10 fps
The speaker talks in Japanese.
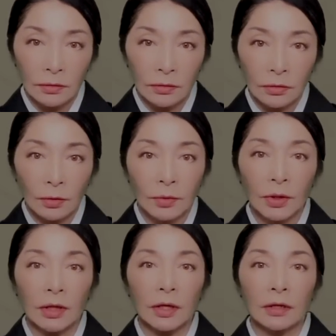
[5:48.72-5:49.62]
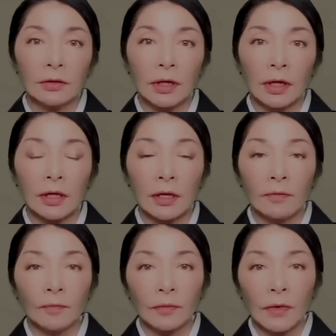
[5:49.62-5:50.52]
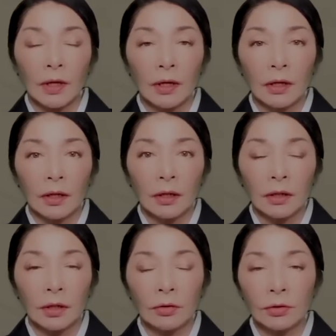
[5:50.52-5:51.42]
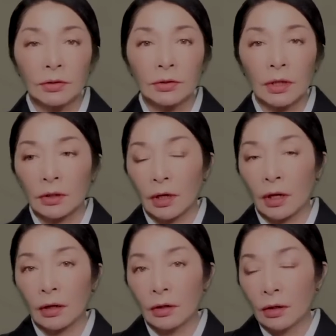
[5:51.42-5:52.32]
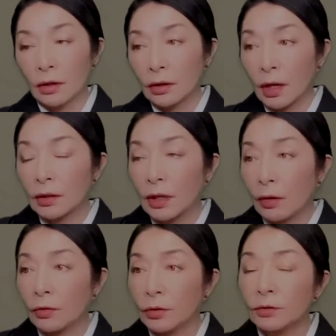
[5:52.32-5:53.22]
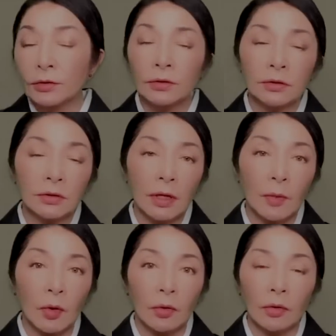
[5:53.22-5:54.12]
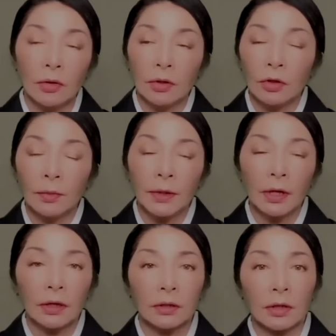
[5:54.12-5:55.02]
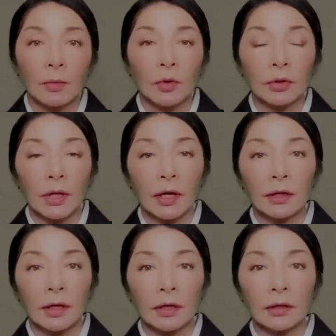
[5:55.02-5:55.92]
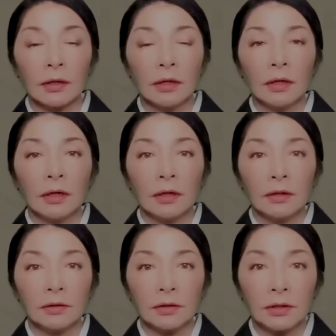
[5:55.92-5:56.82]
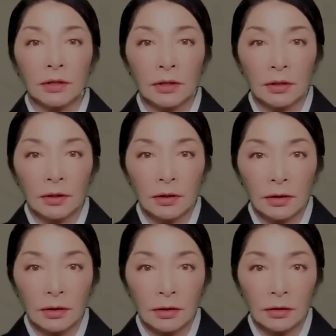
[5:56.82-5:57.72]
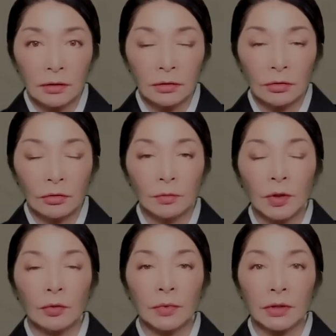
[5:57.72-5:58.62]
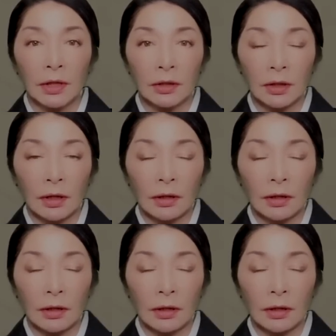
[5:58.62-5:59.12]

と向けているだけでひろしさんが肩をゆすっても呼びかけても答えないじーっと海を見ていた